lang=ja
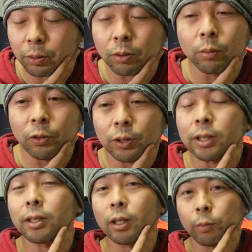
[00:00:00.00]
すると思うん
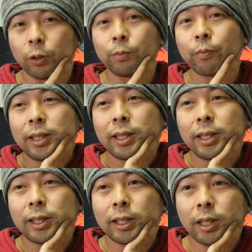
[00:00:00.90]
ですけれども、
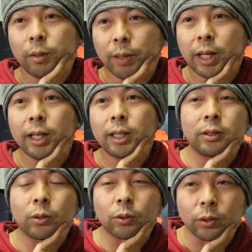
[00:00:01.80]
えできれば
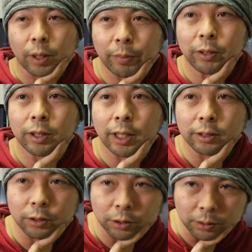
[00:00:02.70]
ちょっとね、
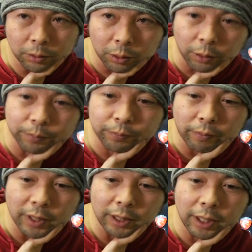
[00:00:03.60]
ビルダーズ2と
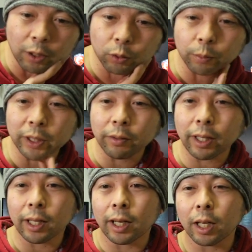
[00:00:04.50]
ニアオートマタ
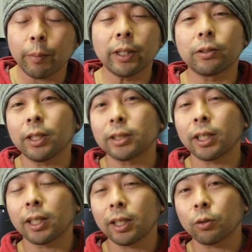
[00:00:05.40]
は早めにクリアし
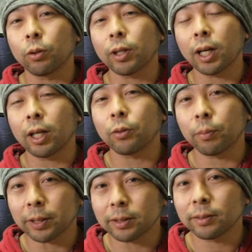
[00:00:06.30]
たいかなと考えてお
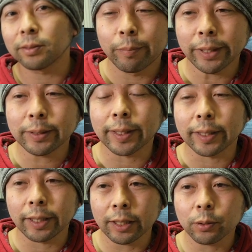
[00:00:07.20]
ります。まずは
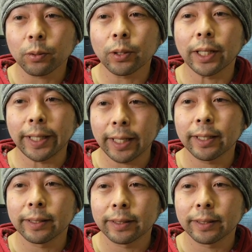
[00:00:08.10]
ヒゲ剃ろうかね。